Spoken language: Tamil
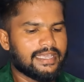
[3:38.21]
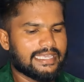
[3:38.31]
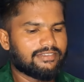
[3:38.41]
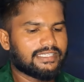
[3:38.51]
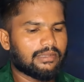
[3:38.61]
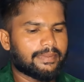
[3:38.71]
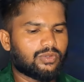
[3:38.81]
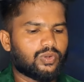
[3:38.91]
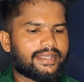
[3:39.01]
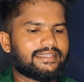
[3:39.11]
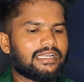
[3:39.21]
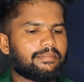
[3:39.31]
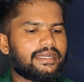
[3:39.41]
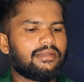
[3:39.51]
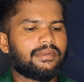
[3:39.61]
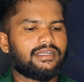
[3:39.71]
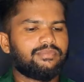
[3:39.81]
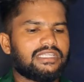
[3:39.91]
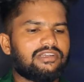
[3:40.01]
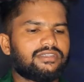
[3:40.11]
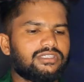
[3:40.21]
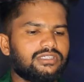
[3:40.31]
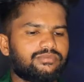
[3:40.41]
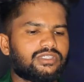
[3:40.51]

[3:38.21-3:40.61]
இதை வந்து கிளிக் பண்ணிக்கோங்க இதை கிளிக் பண்ணிட்டு பிறகு இதில் வந்து